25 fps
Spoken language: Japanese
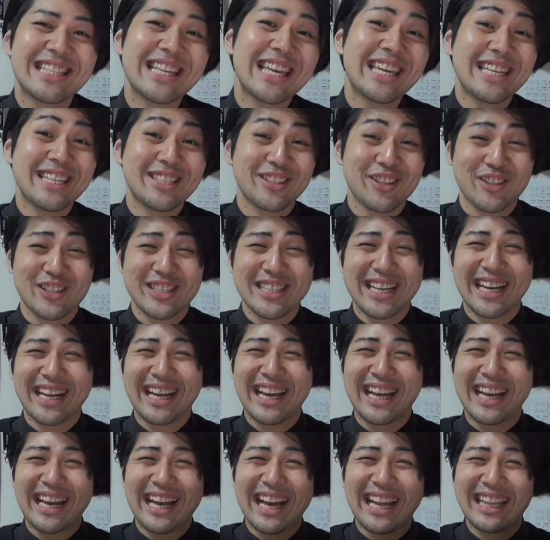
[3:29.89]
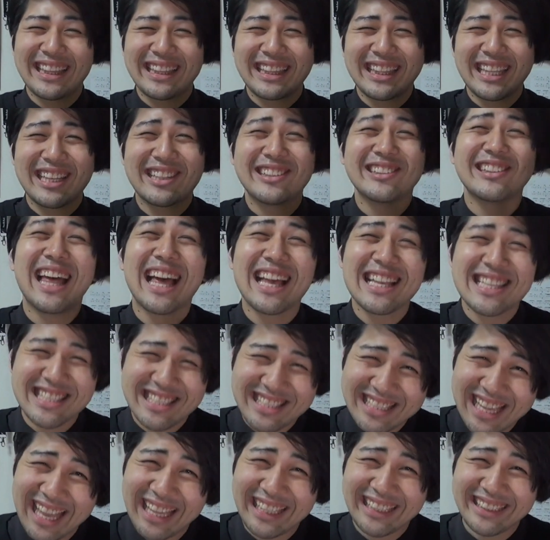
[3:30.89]
ぜひそちらから買ってくだ
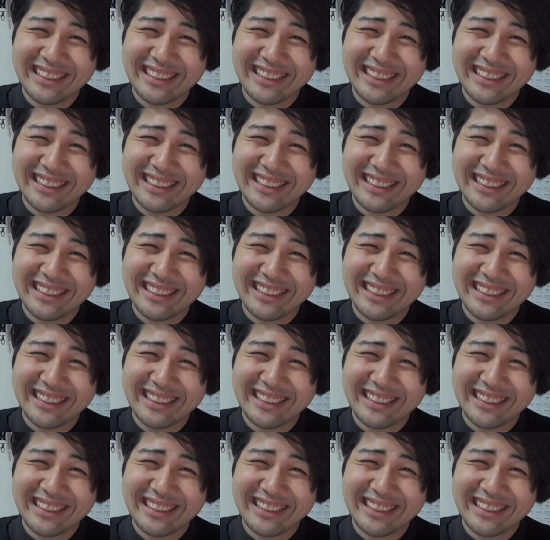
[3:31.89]
さい。